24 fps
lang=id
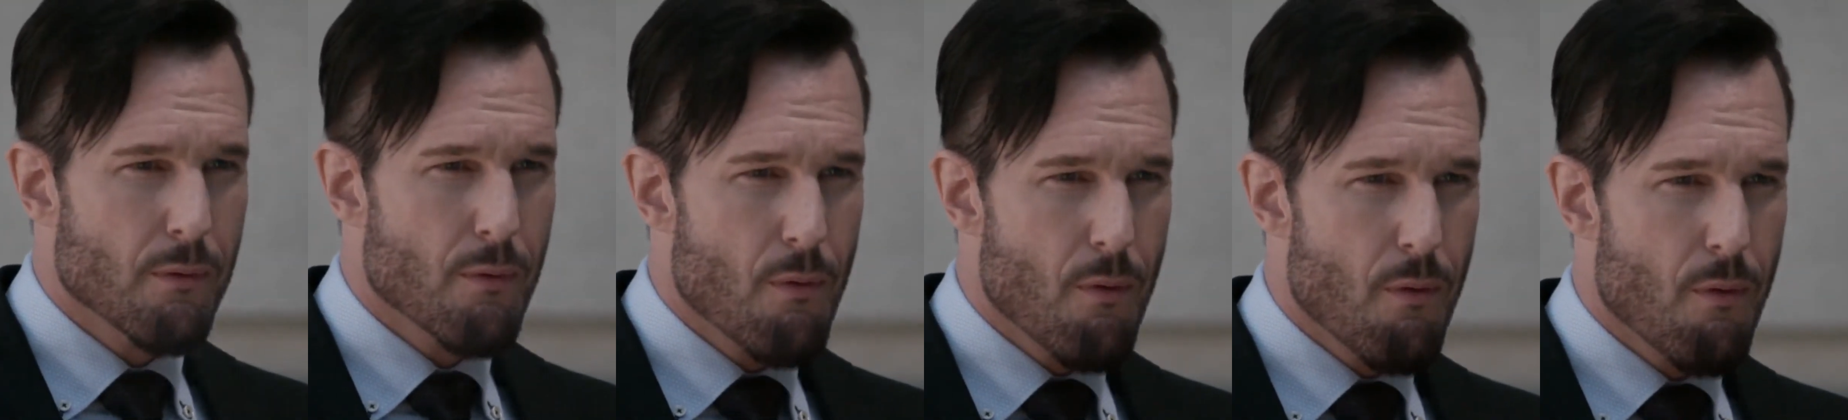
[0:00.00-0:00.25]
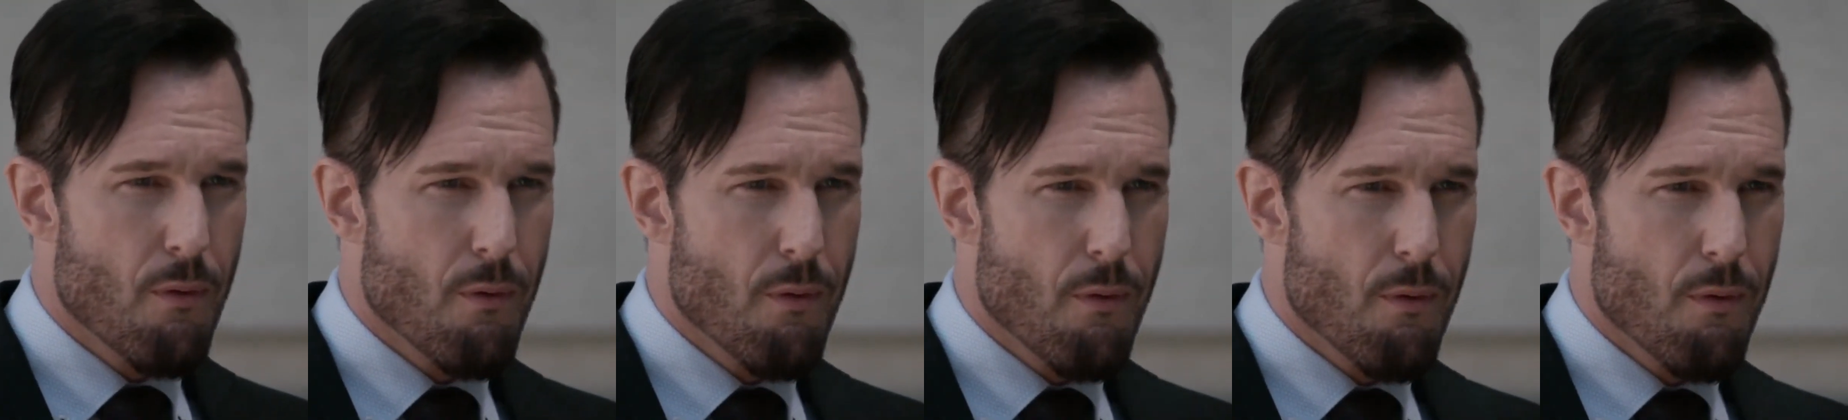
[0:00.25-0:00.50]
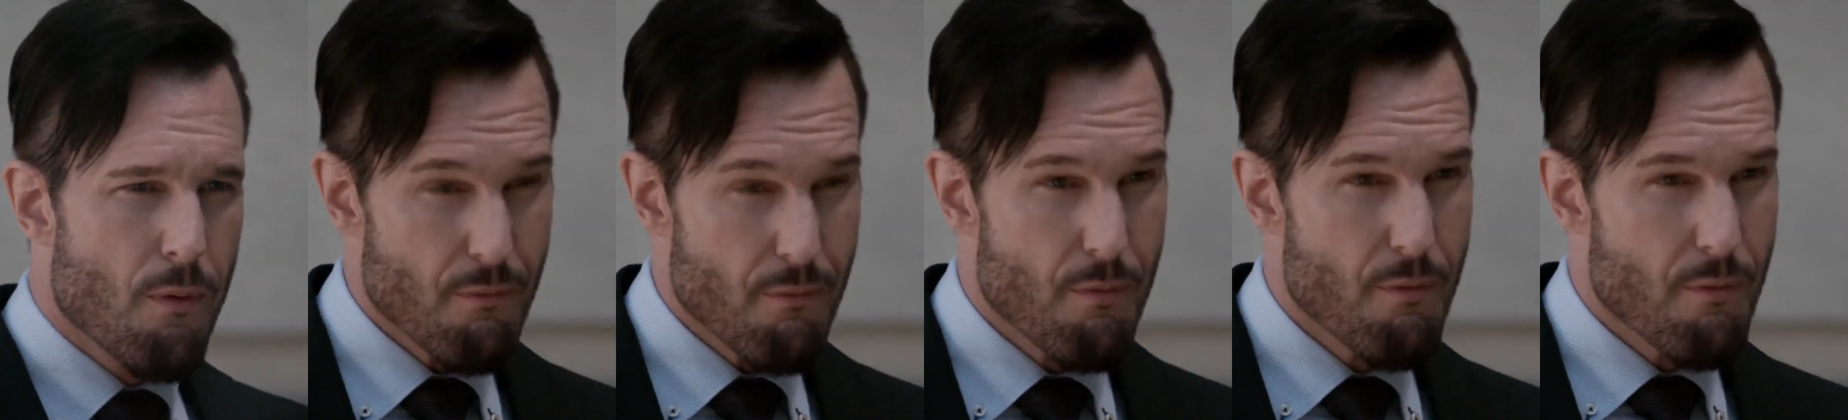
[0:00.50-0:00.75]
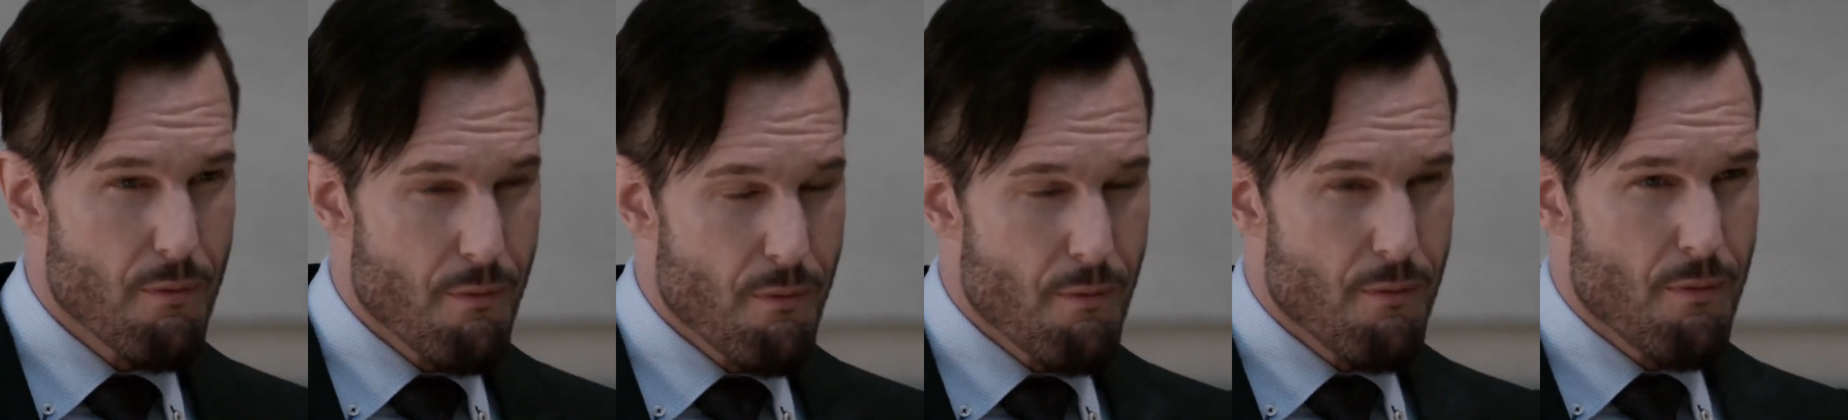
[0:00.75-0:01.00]
Ia
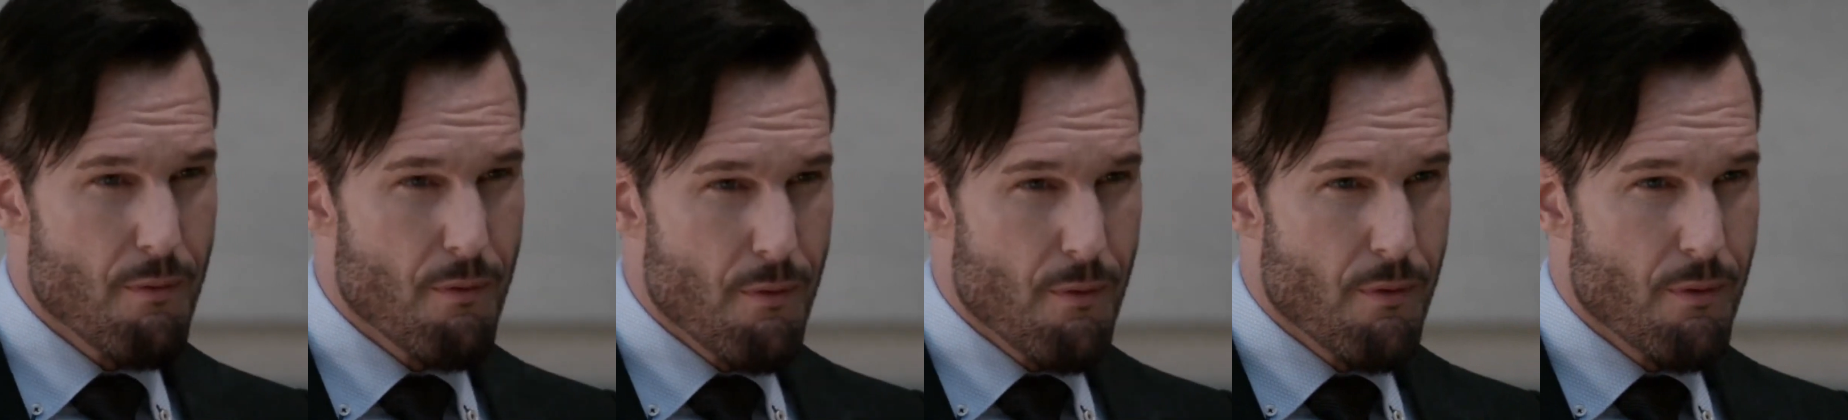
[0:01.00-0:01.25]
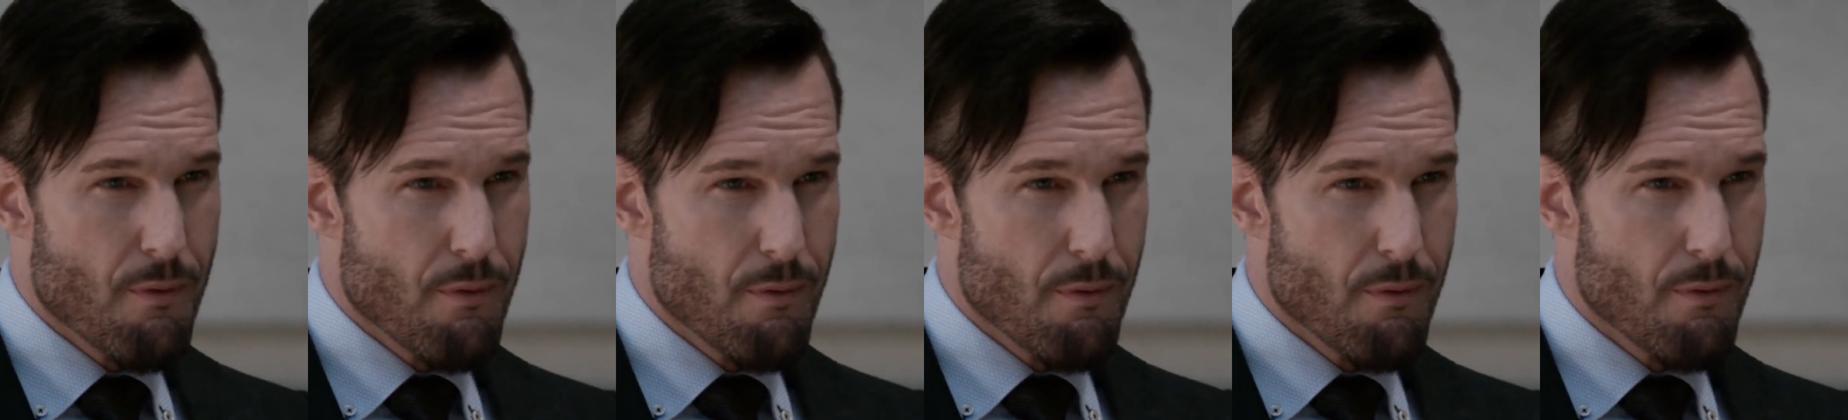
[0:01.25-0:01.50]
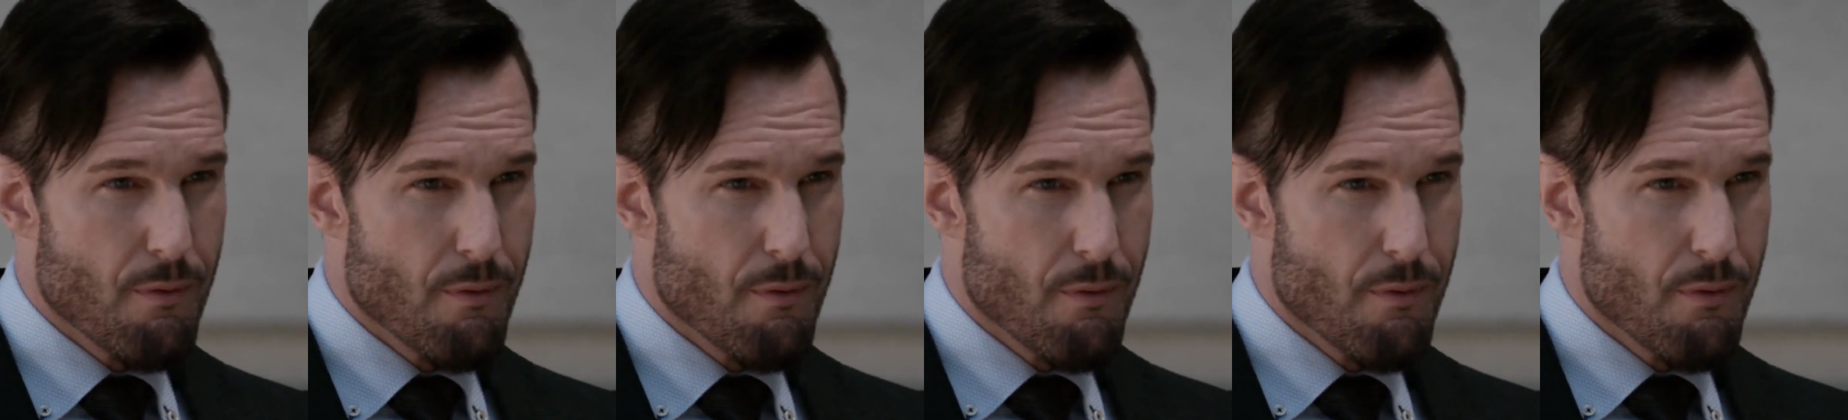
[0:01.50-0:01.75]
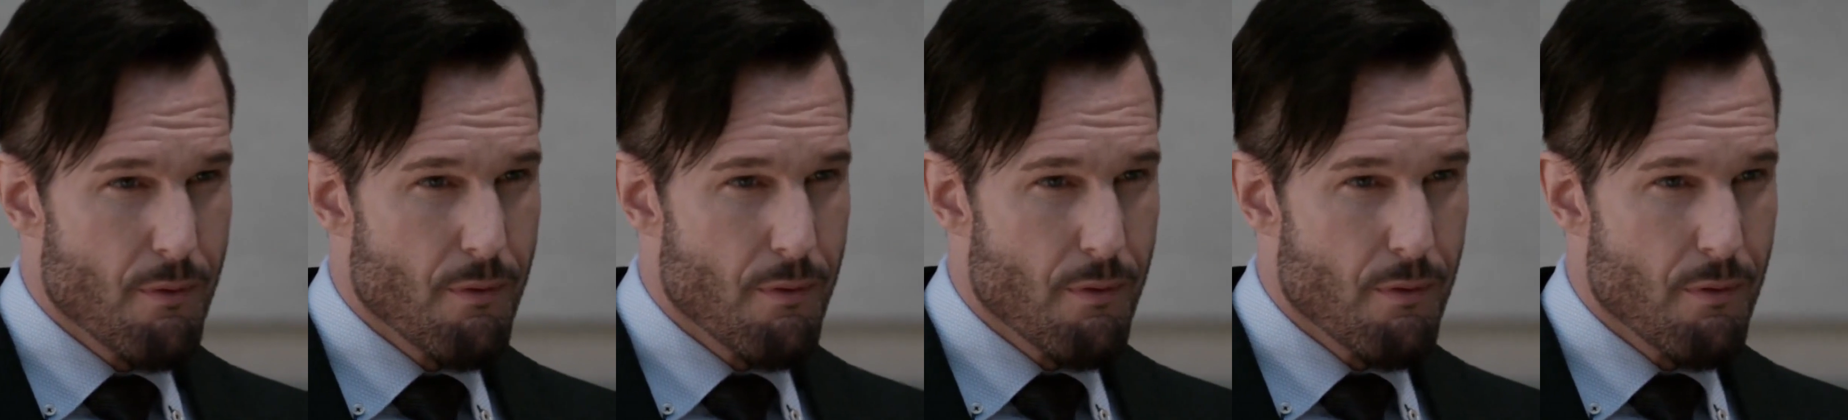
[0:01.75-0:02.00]
mengatakan bahwa
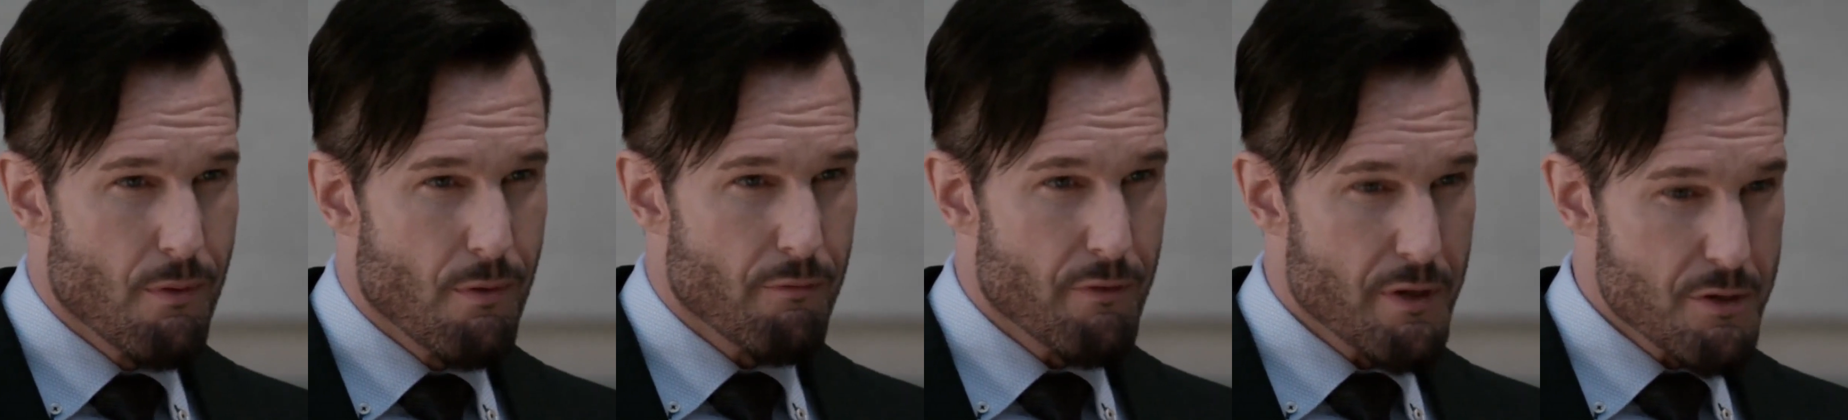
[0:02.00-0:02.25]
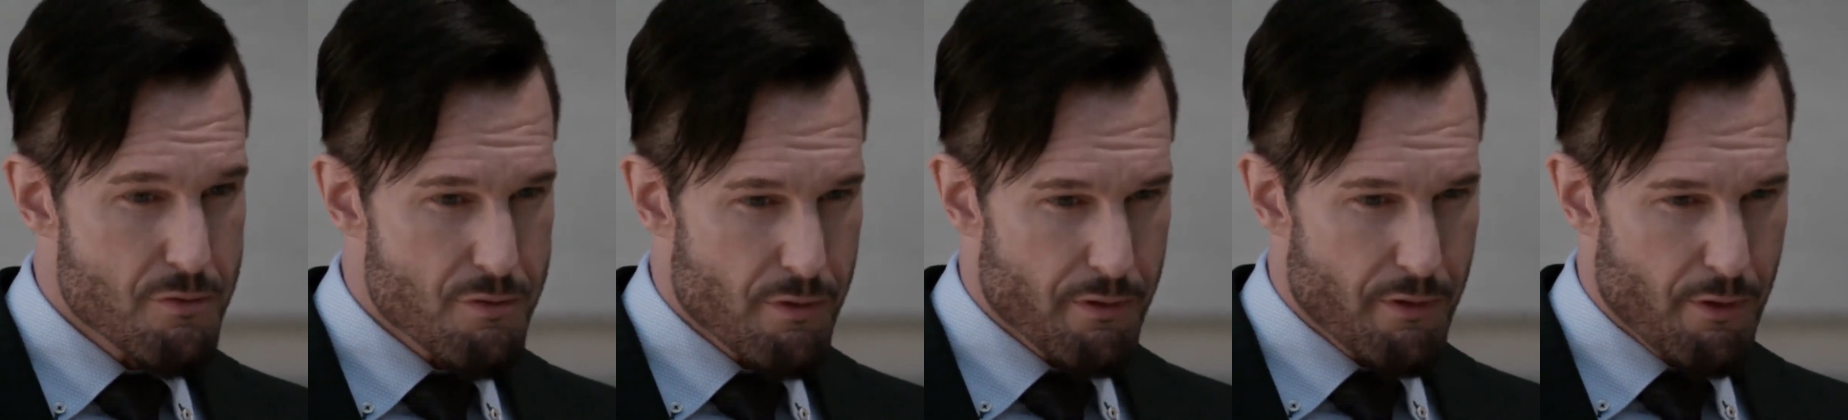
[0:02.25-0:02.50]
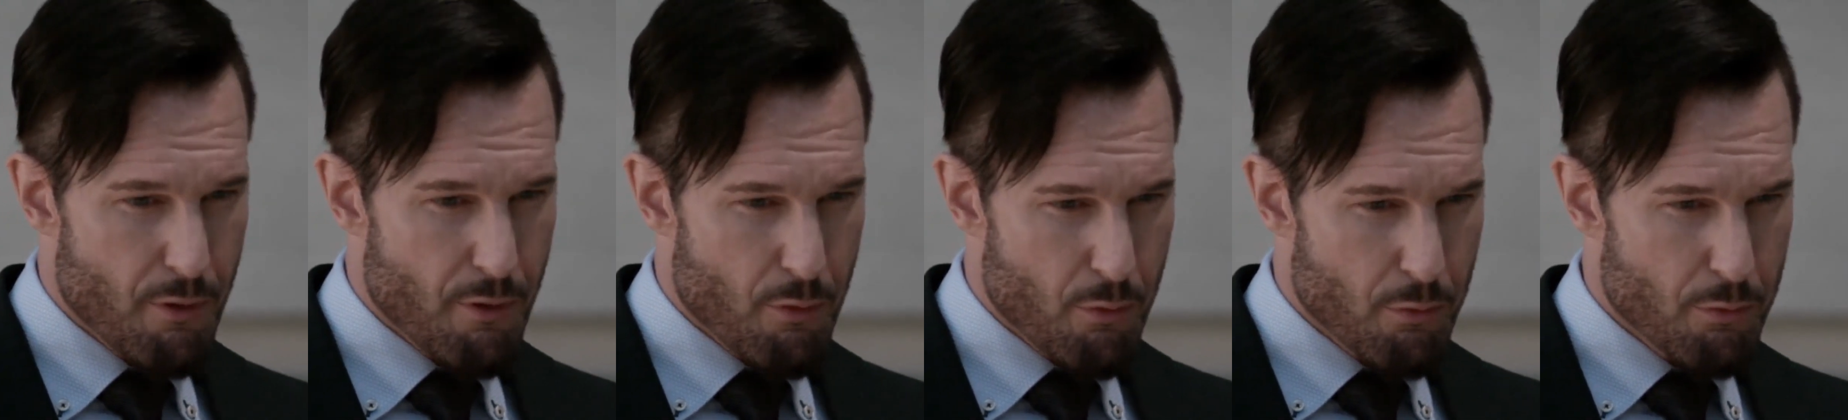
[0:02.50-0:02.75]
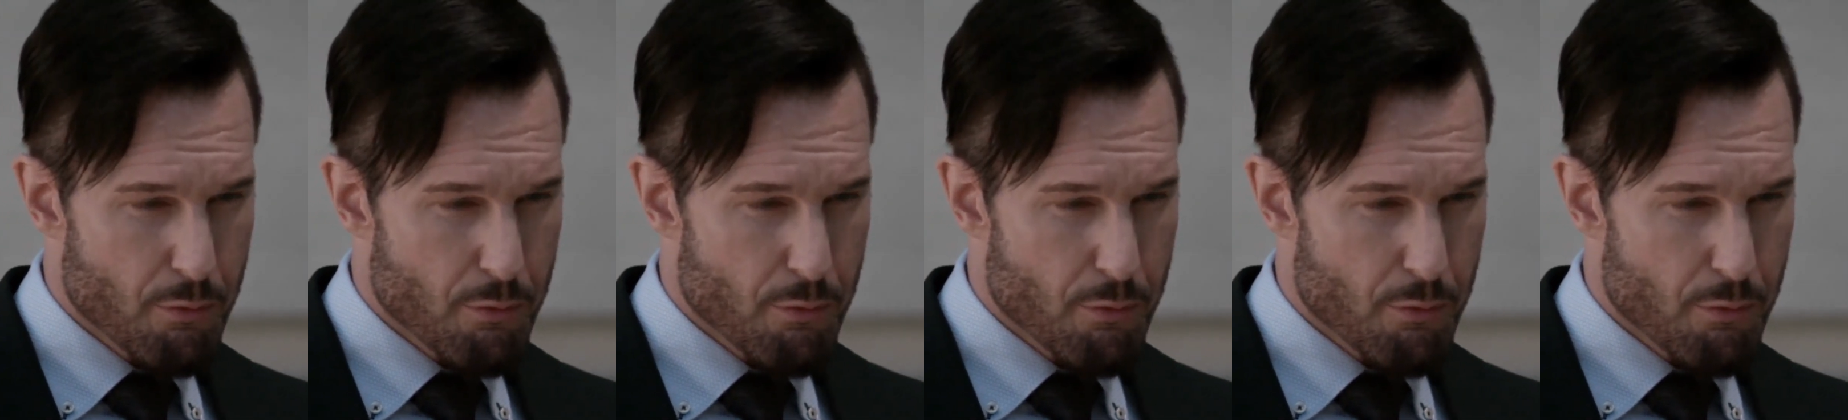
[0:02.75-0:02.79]
mental mafia